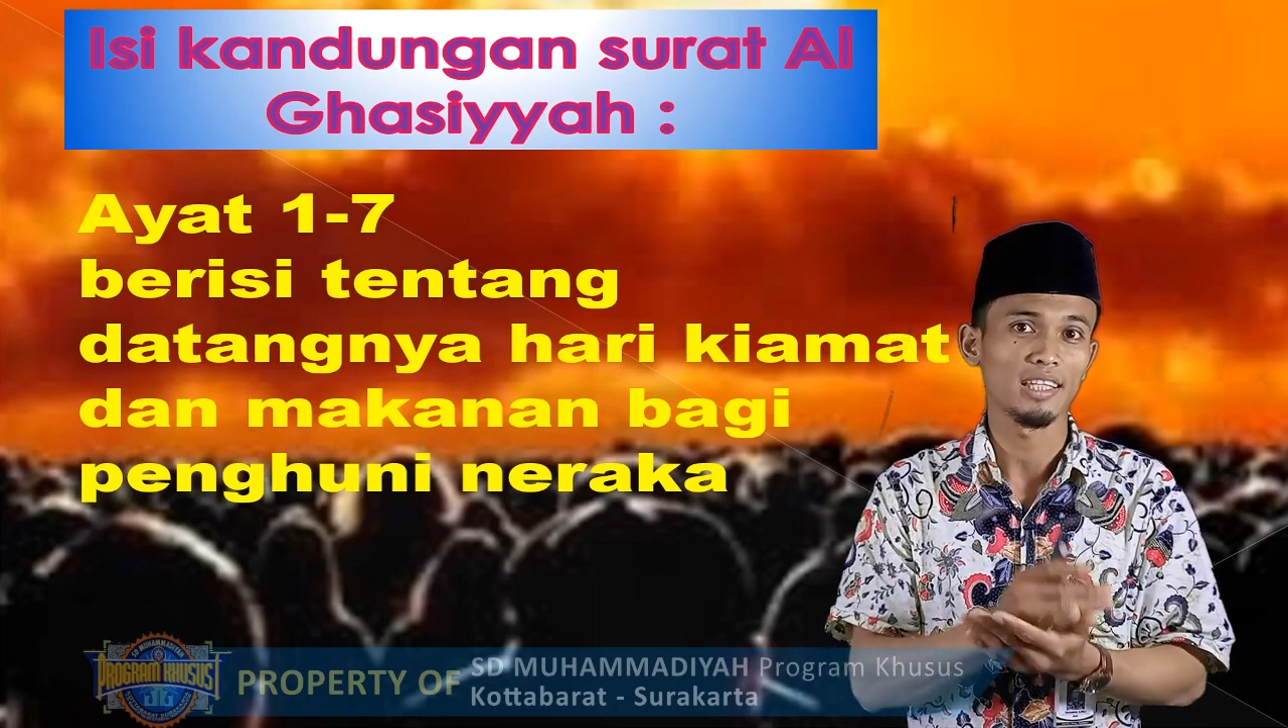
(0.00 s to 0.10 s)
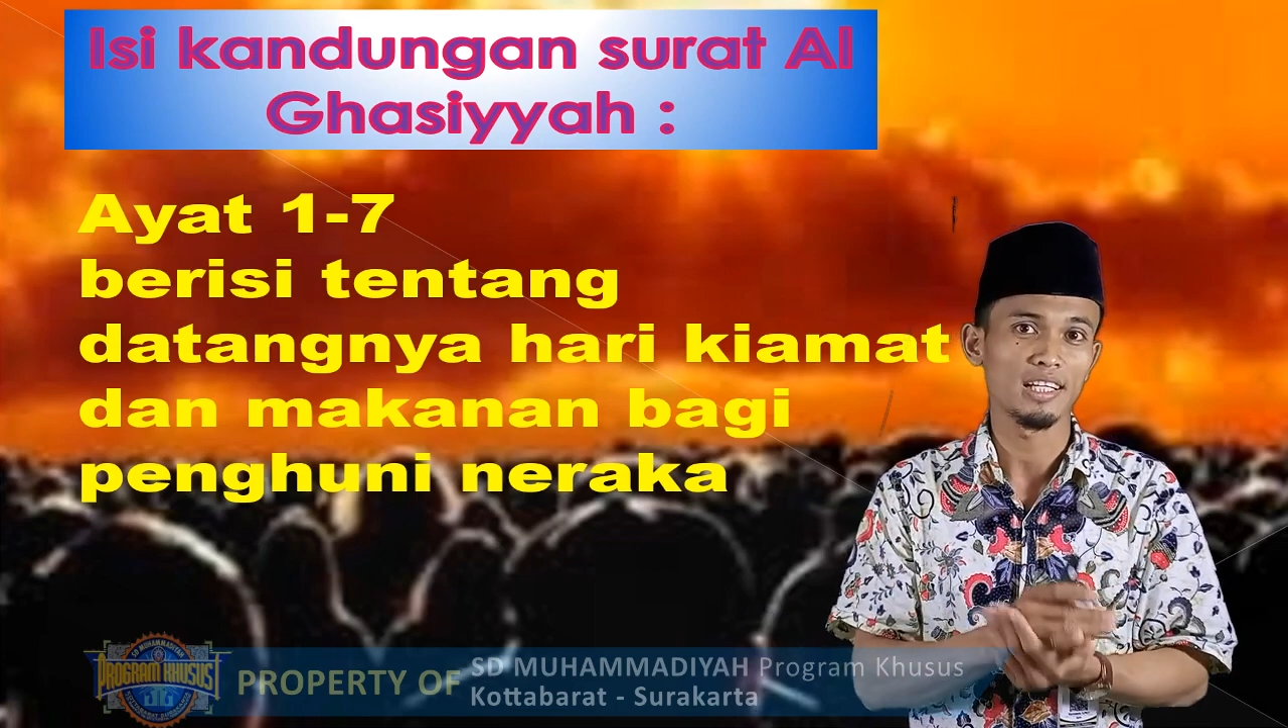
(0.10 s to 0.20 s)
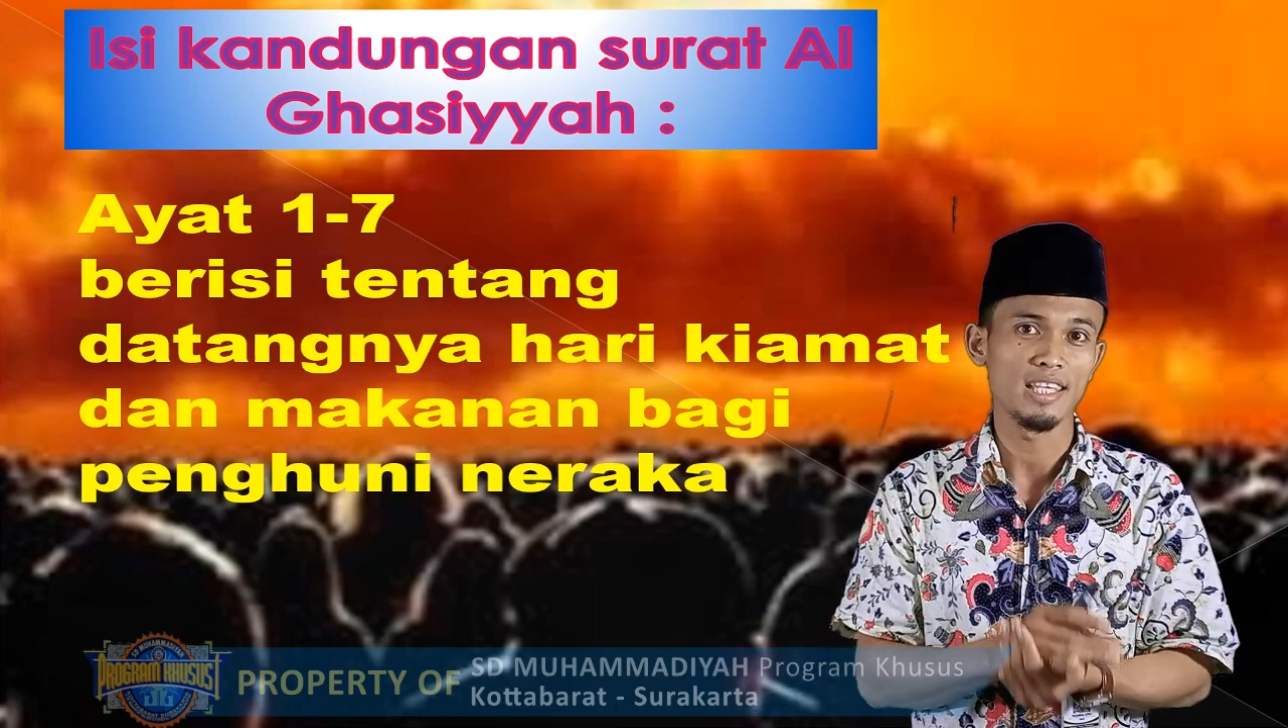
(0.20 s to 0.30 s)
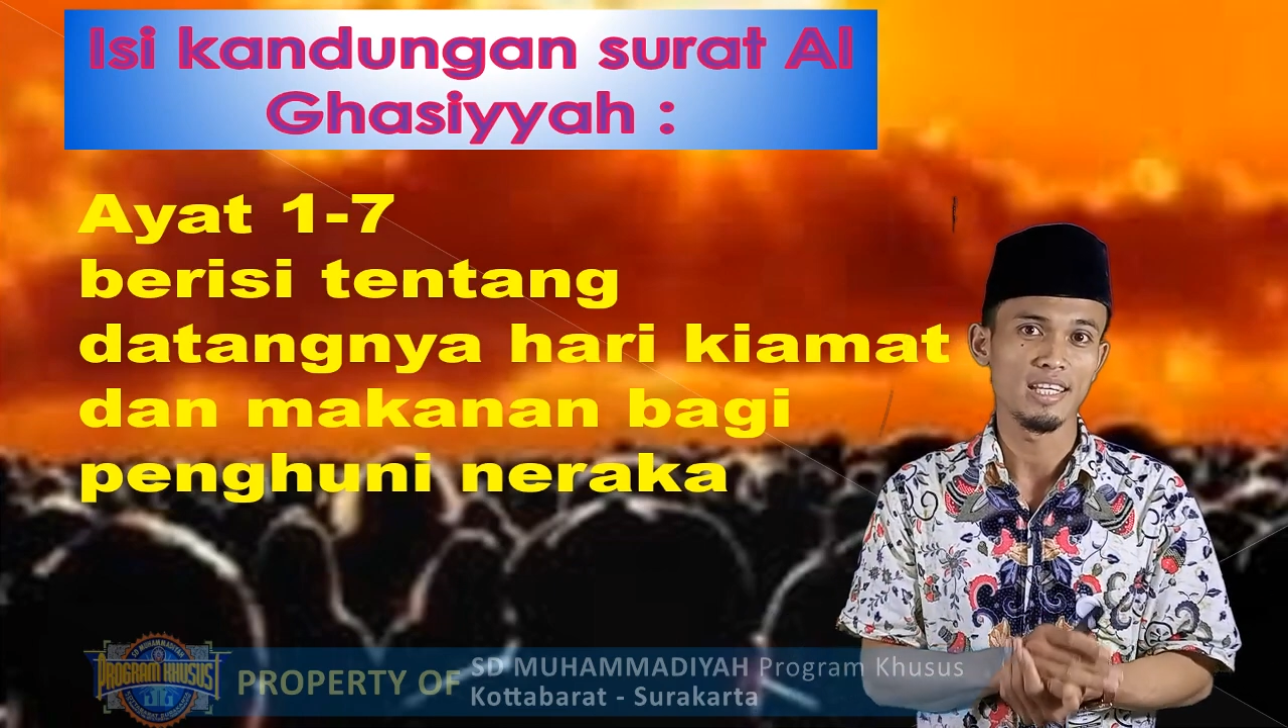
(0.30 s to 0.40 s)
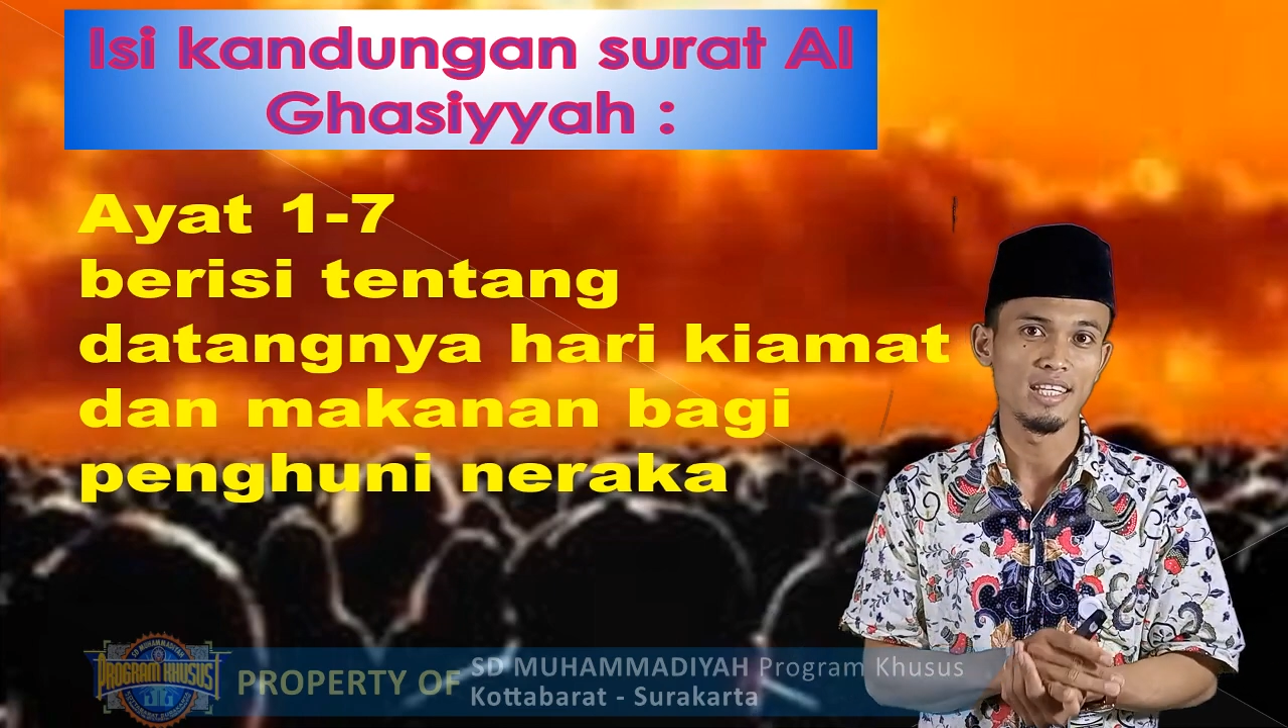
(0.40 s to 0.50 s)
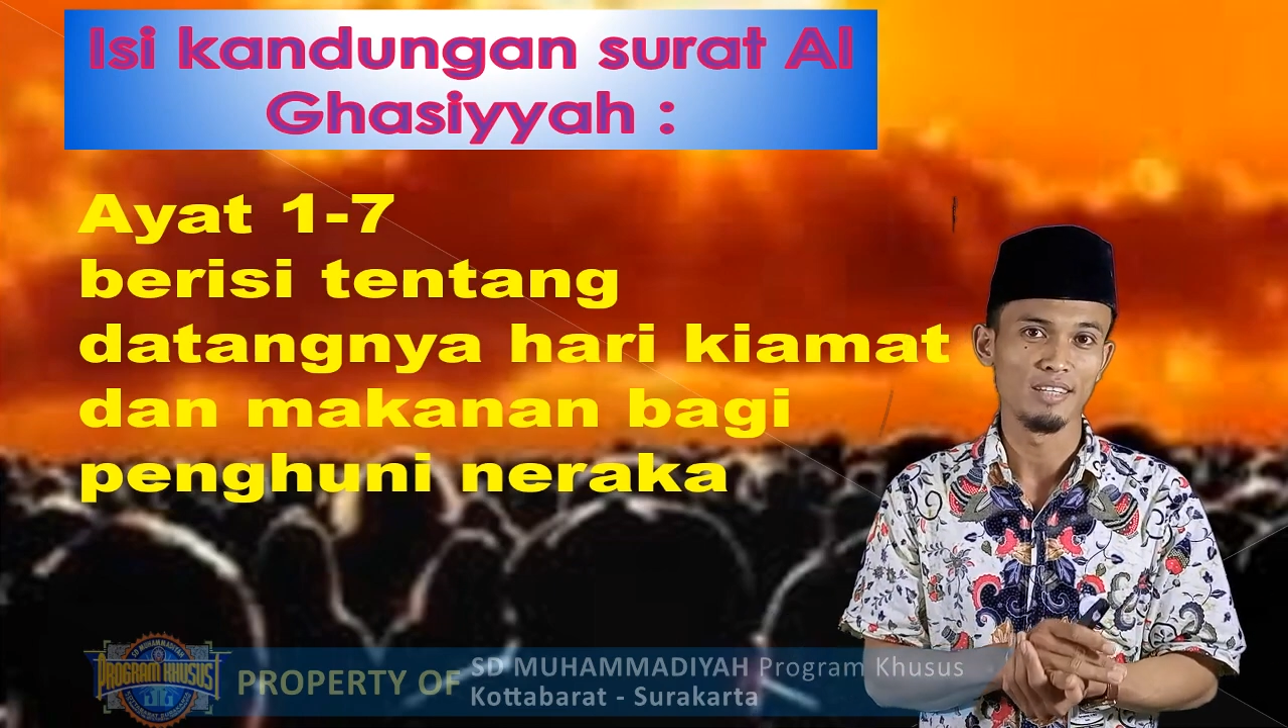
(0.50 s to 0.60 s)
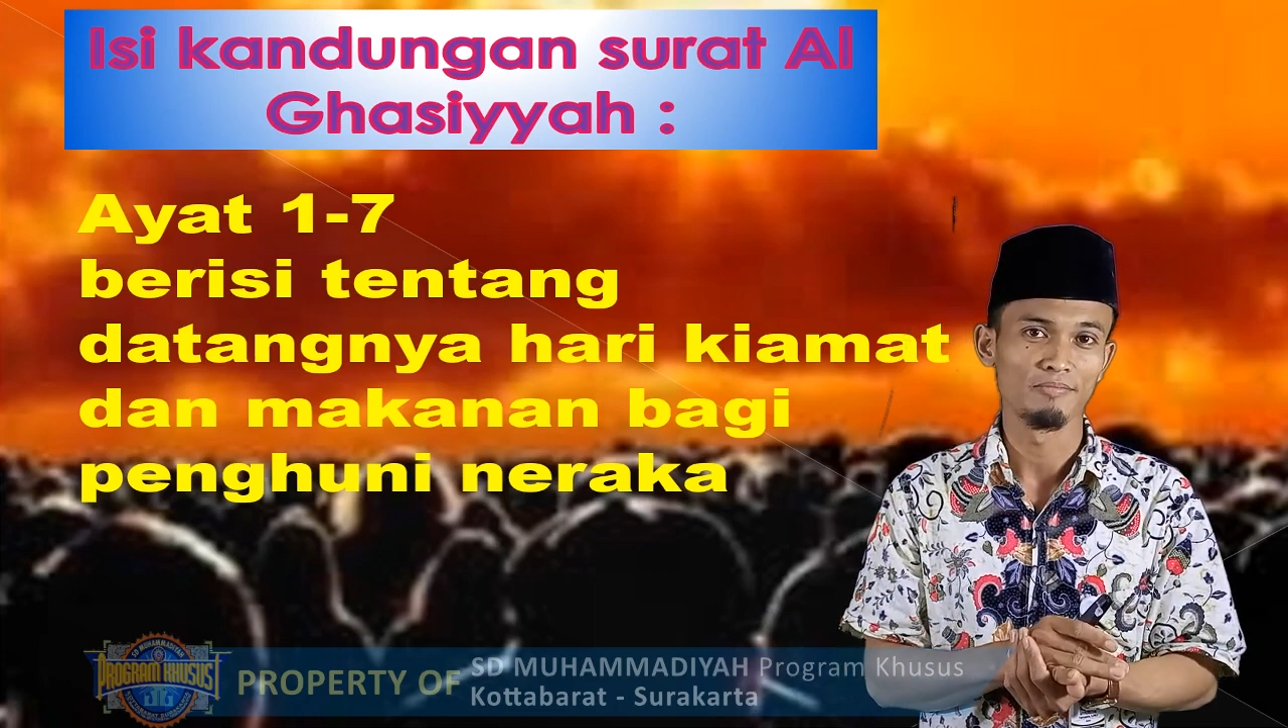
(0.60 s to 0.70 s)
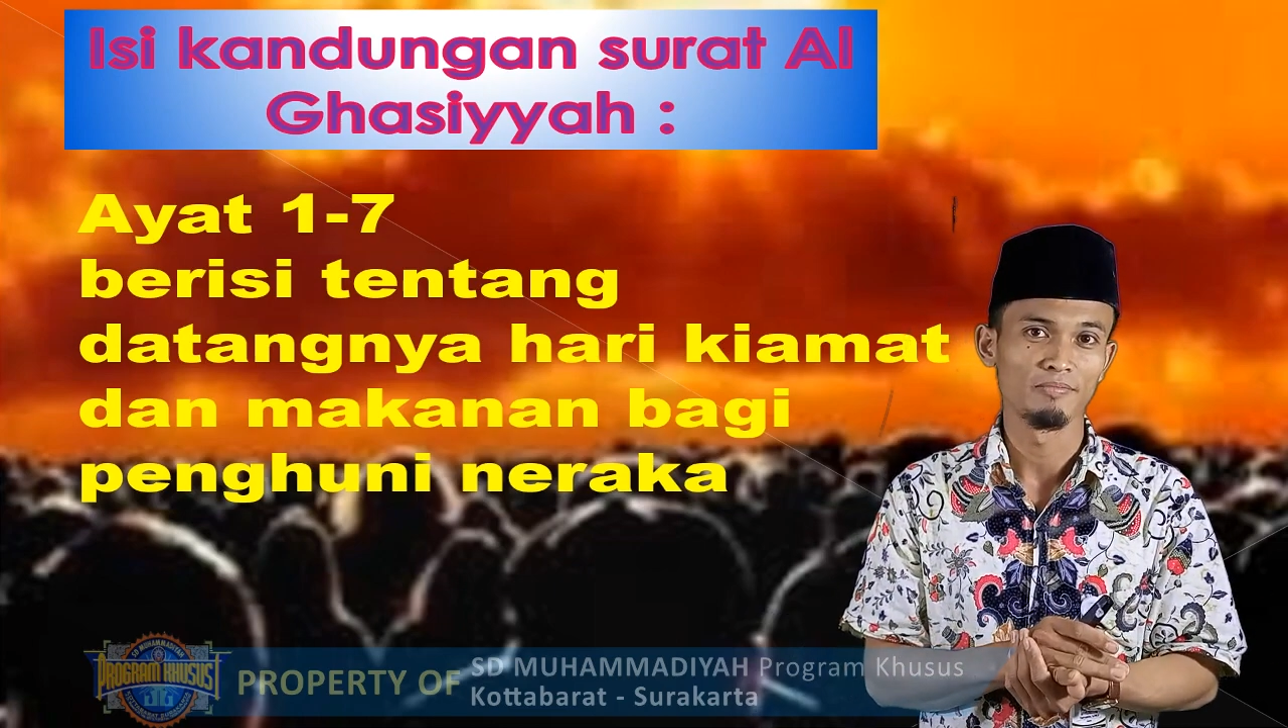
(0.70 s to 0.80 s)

terjadi.